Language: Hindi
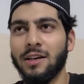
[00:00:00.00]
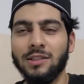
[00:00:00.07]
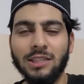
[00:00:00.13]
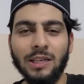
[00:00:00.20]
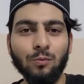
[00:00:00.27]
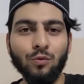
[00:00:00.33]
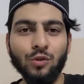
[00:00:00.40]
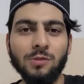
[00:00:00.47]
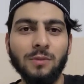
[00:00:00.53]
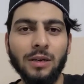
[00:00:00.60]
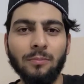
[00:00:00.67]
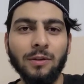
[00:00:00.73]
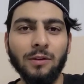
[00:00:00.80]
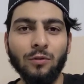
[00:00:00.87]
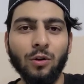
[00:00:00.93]
सब कुछ मैं
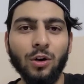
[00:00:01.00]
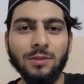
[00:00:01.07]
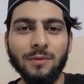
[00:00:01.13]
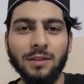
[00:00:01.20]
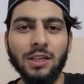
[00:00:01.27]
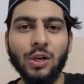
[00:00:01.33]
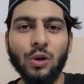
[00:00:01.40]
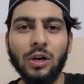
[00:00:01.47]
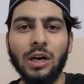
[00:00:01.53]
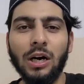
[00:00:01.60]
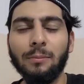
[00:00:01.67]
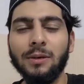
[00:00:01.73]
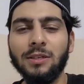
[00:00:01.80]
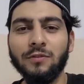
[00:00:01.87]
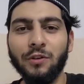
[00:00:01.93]
अपने ब्लॉग्स में दिखाऊंगा आप
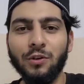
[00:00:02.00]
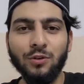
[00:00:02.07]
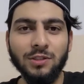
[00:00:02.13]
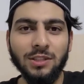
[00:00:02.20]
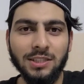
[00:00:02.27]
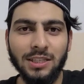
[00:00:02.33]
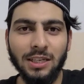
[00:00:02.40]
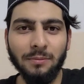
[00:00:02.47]
बस वीडियोस के साथ